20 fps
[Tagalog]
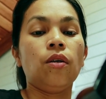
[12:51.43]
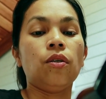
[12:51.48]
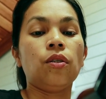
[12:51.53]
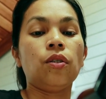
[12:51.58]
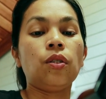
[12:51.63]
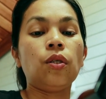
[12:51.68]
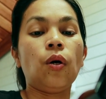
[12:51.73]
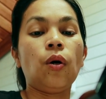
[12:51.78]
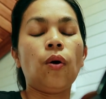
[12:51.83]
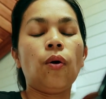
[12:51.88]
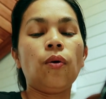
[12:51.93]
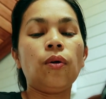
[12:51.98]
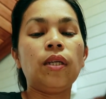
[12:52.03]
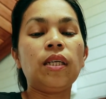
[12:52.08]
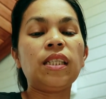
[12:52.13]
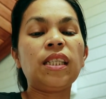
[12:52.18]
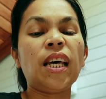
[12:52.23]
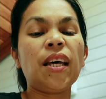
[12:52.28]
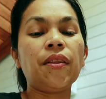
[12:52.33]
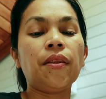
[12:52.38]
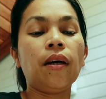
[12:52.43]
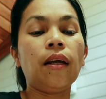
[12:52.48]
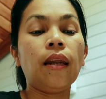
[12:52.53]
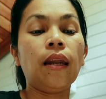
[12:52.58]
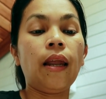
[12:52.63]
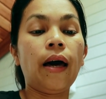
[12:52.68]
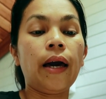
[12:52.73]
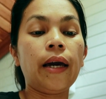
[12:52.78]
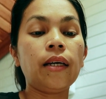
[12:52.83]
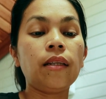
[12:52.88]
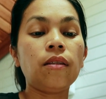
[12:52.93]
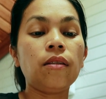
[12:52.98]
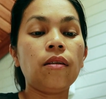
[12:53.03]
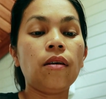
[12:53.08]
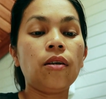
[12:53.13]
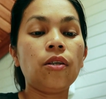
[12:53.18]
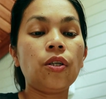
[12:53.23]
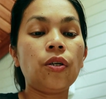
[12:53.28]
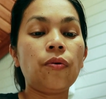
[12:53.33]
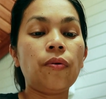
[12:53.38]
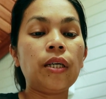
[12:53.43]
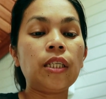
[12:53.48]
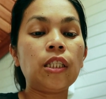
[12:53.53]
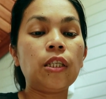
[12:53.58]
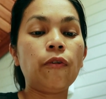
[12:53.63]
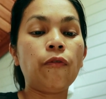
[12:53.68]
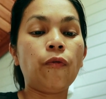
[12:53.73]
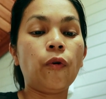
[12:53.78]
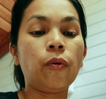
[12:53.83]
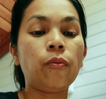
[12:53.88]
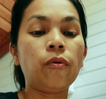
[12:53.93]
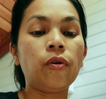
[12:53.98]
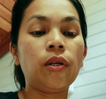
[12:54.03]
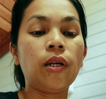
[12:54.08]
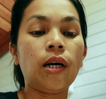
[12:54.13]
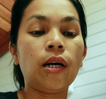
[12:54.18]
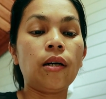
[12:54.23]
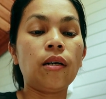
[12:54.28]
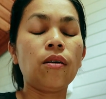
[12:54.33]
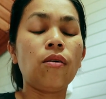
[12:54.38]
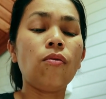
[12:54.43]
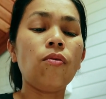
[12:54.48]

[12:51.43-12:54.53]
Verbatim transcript: So, they said the light non-greasy formula.